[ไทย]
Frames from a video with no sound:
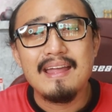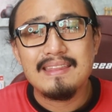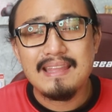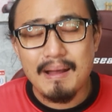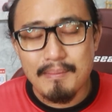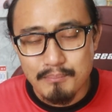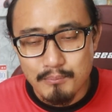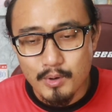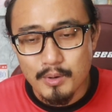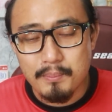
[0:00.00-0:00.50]

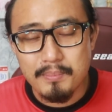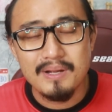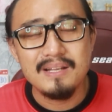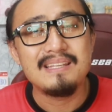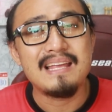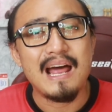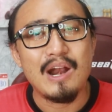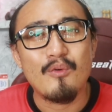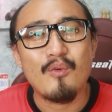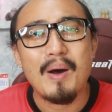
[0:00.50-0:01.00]
ทำบนพื้น
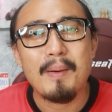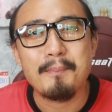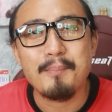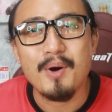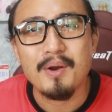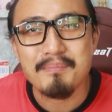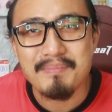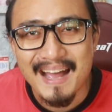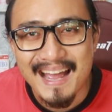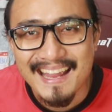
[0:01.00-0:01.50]
ฐานความป
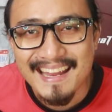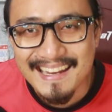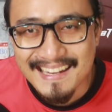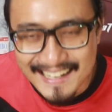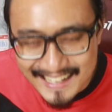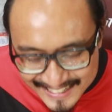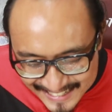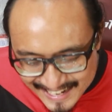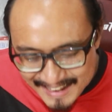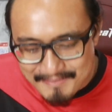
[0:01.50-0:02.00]
ลอดภัย
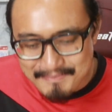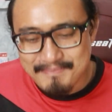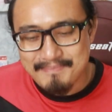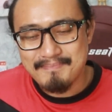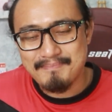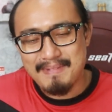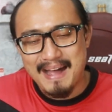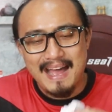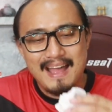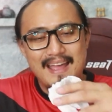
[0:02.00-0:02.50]
นะครับ
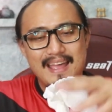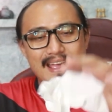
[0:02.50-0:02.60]
มา